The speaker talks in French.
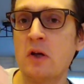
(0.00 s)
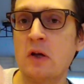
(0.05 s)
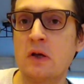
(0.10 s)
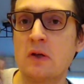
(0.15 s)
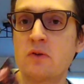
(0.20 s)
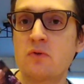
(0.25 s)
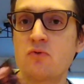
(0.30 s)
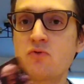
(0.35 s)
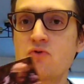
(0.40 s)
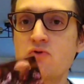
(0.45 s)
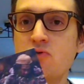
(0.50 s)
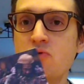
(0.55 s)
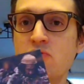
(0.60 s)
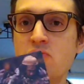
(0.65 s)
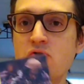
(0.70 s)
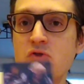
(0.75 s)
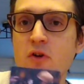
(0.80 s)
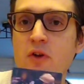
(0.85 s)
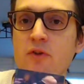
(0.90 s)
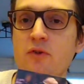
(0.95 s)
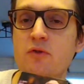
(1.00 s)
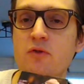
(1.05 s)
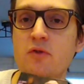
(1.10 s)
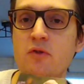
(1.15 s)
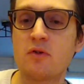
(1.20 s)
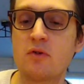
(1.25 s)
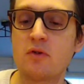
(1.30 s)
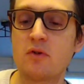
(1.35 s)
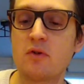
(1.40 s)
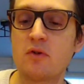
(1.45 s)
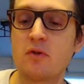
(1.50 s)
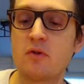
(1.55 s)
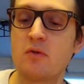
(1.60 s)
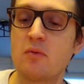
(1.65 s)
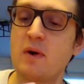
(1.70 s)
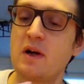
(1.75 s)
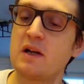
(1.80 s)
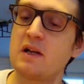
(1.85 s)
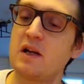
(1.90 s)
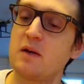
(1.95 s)
Hein. Donc je suis une sorte de.
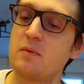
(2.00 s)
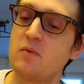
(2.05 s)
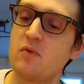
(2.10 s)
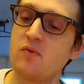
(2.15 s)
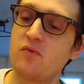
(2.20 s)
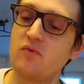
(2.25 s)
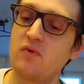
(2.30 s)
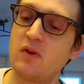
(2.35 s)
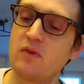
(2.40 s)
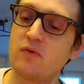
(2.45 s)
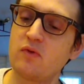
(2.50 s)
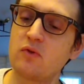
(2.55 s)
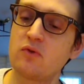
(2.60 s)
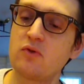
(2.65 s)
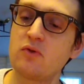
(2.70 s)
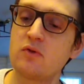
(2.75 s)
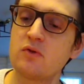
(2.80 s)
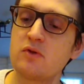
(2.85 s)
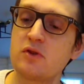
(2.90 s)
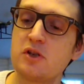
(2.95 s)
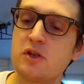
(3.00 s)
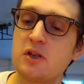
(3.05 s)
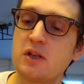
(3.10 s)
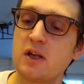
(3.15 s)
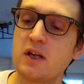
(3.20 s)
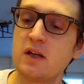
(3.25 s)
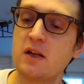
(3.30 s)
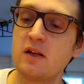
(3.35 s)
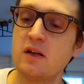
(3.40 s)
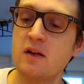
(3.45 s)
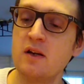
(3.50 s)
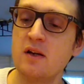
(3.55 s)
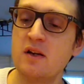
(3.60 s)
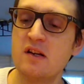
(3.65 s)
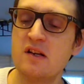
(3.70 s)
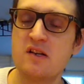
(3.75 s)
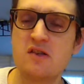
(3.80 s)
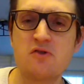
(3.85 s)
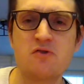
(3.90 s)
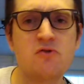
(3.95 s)
Bah, clairement, vu la photo, je dirais.
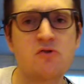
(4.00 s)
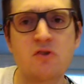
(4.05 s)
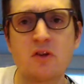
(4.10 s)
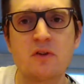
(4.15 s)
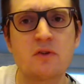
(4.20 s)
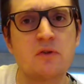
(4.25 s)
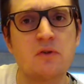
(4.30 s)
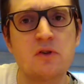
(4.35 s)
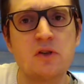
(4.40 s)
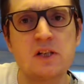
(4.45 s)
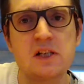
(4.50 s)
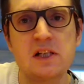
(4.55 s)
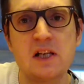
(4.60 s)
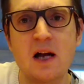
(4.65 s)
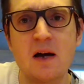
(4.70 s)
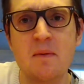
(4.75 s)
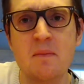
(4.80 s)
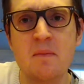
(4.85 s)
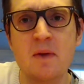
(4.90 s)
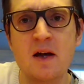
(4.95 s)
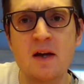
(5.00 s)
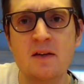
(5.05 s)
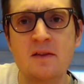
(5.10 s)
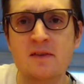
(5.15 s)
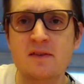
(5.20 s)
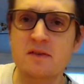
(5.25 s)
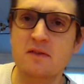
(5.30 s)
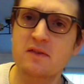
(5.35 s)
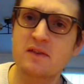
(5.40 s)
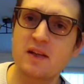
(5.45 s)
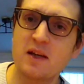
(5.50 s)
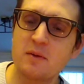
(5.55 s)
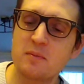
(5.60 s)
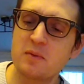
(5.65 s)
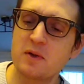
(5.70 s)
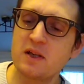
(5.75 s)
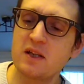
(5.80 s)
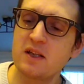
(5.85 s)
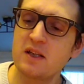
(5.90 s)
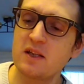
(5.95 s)
Je suis une sorte de chaman sans
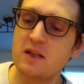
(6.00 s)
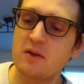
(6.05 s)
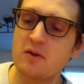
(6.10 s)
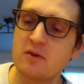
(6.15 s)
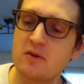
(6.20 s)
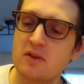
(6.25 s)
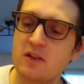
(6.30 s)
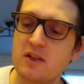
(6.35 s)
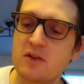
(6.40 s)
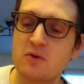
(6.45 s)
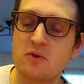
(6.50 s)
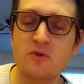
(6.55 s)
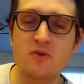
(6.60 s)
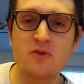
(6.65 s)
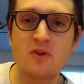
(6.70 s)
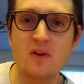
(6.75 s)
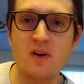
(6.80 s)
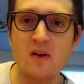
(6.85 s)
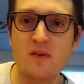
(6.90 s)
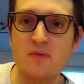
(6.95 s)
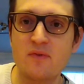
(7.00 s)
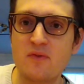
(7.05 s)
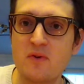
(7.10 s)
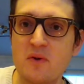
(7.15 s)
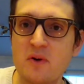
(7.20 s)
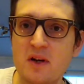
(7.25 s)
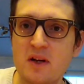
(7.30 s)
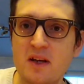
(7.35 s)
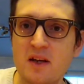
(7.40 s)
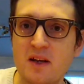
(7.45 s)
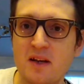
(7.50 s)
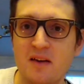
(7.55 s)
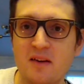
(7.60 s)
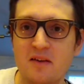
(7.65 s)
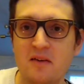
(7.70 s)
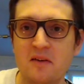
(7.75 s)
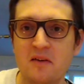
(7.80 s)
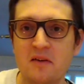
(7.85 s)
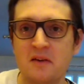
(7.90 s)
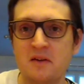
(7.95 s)
abri qui rôde dans la
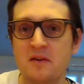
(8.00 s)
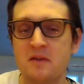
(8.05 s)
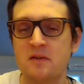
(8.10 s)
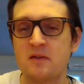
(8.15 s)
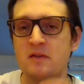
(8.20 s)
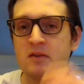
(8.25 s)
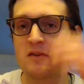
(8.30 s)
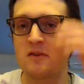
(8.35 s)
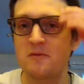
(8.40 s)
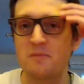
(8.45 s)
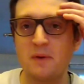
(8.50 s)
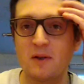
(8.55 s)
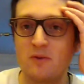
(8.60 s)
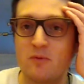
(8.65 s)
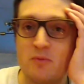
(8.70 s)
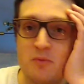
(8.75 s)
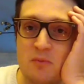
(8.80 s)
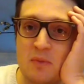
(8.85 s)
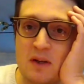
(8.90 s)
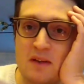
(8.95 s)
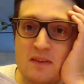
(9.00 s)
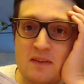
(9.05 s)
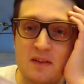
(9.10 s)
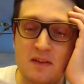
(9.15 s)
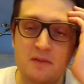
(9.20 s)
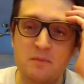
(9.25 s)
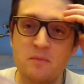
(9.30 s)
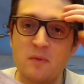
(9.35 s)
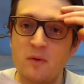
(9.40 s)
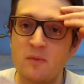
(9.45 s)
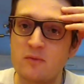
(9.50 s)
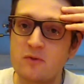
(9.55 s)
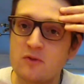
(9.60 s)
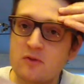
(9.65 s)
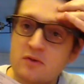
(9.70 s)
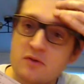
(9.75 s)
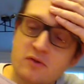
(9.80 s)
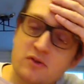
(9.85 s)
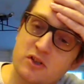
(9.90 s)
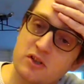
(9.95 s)
forêt. J'ai pas toute ma tête, mais en même
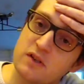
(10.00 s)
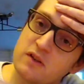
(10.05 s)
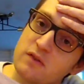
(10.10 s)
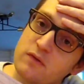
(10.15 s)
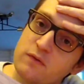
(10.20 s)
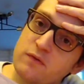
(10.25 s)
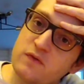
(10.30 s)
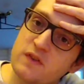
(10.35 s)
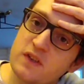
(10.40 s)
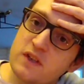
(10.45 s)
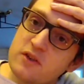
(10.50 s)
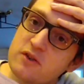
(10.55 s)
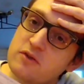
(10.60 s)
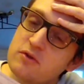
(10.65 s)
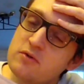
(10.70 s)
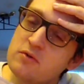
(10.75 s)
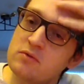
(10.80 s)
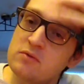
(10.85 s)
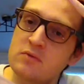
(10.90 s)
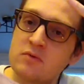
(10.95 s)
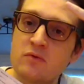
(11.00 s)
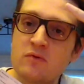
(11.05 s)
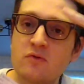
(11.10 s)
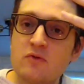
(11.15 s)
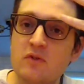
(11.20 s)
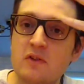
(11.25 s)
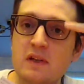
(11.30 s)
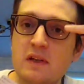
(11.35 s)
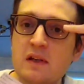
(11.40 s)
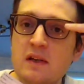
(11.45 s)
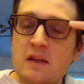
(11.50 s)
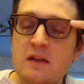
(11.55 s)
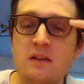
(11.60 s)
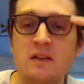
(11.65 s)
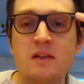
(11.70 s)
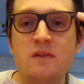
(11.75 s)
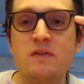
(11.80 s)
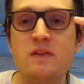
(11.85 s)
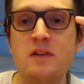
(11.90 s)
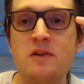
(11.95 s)
temps, j'ai des visions, des,
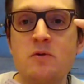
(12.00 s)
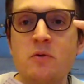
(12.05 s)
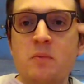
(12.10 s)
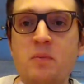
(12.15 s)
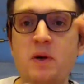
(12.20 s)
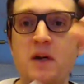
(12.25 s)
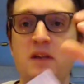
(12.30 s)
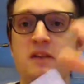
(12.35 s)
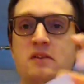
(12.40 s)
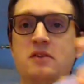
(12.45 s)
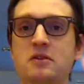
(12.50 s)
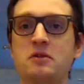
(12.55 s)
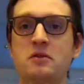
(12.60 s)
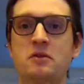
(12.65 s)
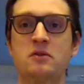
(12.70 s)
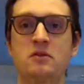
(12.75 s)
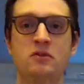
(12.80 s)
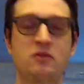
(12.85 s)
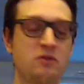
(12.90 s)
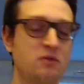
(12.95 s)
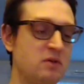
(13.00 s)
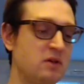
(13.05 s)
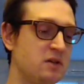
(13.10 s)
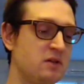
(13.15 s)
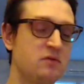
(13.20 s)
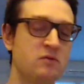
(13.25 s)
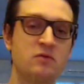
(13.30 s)
visions prescientes, quoi.